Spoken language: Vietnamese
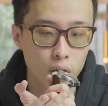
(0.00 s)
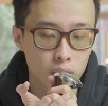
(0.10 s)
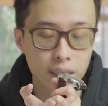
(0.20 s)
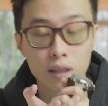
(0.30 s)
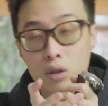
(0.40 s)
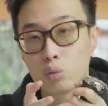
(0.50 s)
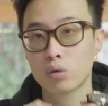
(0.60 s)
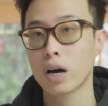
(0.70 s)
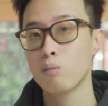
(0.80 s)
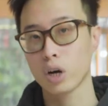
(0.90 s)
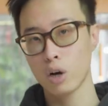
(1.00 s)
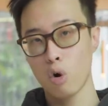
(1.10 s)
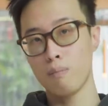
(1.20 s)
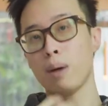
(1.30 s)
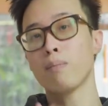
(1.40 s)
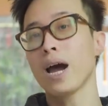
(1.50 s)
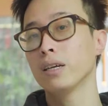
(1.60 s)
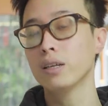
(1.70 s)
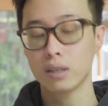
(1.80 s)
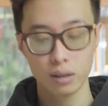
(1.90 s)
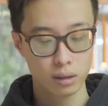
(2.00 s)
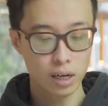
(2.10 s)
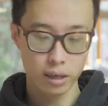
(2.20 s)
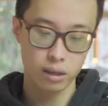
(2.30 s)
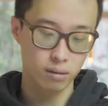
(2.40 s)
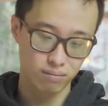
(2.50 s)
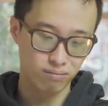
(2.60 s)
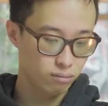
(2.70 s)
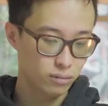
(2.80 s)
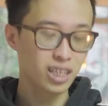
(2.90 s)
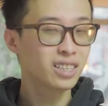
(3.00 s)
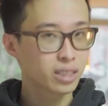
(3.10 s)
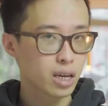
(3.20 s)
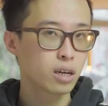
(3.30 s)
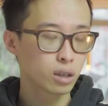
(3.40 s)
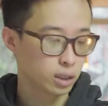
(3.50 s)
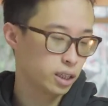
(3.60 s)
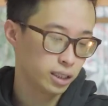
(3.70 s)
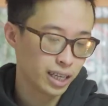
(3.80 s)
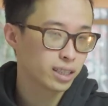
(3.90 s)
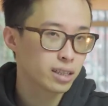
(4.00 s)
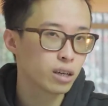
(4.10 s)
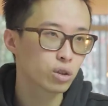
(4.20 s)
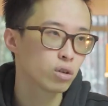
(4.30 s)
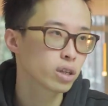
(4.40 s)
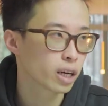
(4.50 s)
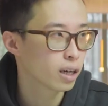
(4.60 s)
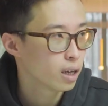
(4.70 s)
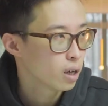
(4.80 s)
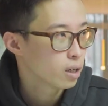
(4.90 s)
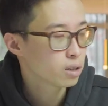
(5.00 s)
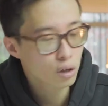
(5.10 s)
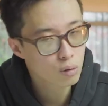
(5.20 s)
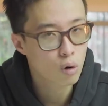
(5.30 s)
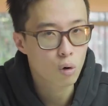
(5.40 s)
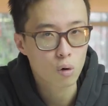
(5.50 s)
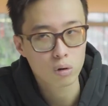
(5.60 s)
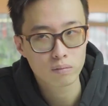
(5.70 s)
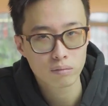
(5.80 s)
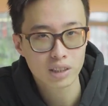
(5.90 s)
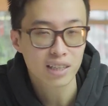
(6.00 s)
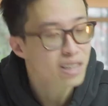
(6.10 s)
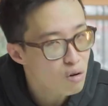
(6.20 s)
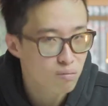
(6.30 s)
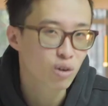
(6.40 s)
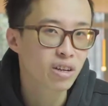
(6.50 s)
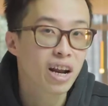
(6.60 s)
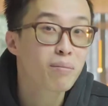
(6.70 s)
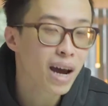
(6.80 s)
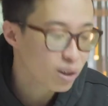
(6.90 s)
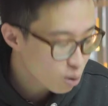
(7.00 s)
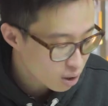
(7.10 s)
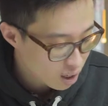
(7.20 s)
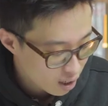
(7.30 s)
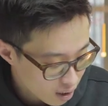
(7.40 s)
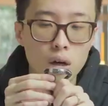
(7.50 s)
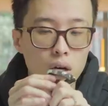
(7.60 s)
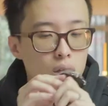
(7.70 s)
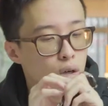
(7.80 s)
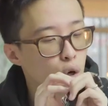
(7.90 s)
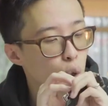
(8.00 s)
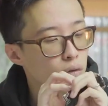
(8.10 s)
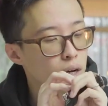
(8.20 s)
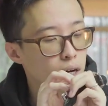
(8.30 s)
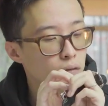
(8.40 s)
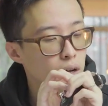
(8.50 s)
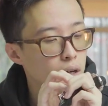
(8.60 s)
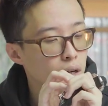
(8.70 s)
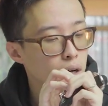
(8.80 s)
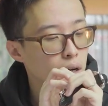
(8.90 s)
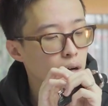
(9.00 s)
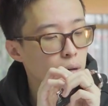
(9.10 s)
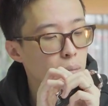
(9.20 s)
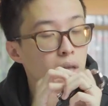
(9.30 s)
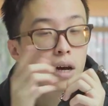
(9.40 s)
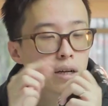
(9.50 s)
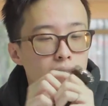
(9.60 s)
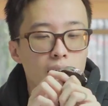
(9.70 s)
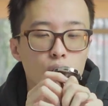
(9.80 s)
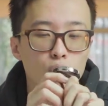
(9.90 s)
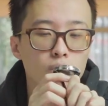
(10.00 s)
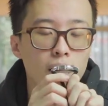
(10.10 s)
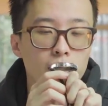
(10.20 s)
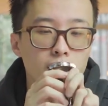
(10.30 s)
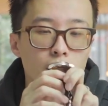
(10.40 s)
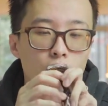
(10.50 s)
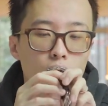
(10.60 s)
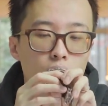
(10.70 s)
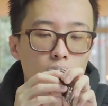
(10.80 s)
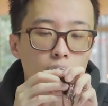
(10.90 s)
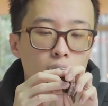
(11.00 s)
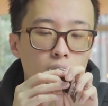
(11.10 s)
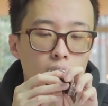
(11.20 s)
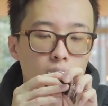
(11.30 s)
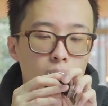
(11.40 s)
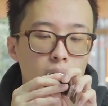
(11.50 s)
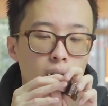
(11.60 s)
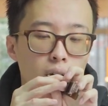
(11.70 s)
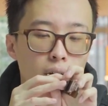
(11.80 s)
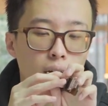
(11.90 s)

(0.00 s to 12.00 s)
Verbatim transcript: và nó sẽ tạo ra cho chúng ta một cái độ mềm mại nhất, rất là rất là riêng, chỉ dành riêng cho những cái chiếc đồng hồ sang trọng mới có thể đem lại thôi. Còn đối với cả cái phần uh, bên thân thì sao? Chúng ta sẽ có cái phần uh, bên thân